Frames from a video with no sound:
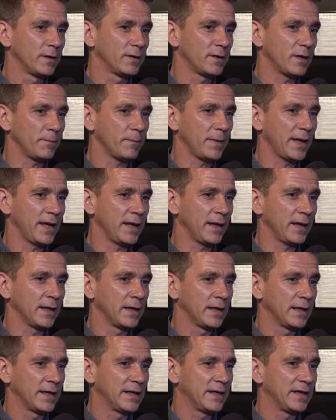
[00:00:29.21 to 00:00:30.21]
também
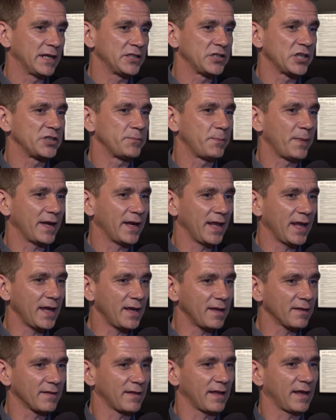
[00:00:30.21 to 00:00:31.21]
das
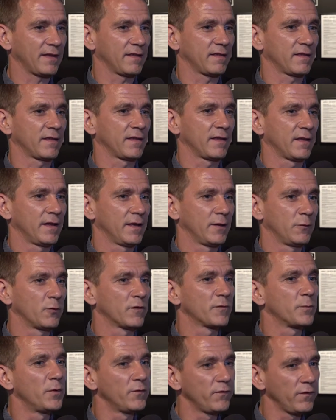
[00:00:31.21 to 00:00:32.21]
experiências
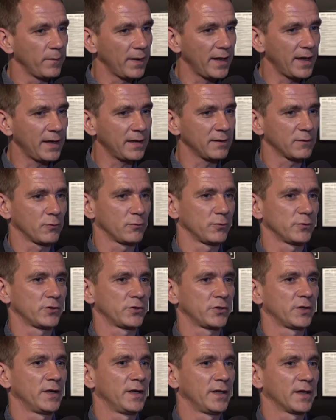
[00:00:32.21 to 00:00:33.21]
dos
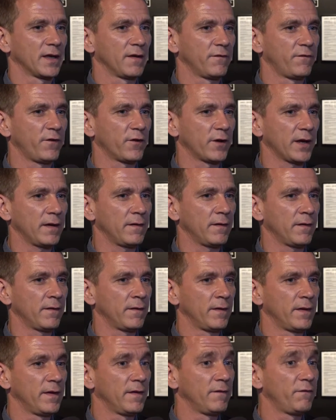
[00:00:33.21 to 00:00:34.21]
movimentos que
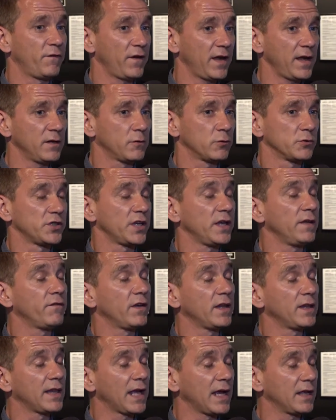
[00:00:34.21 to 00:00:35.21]
foram feitos,
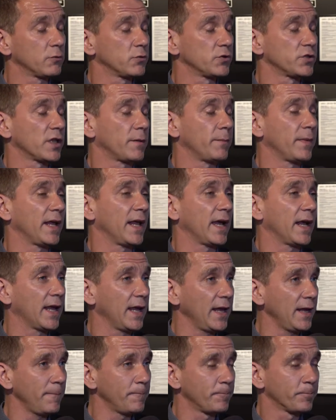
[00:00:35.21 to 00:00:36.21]
inventados também
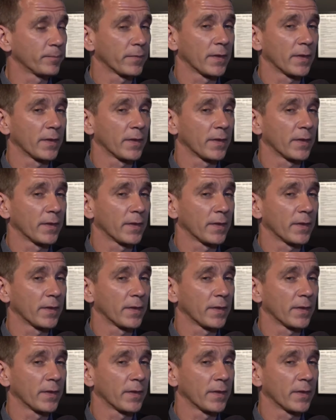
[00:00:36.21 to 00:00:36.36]
aqui.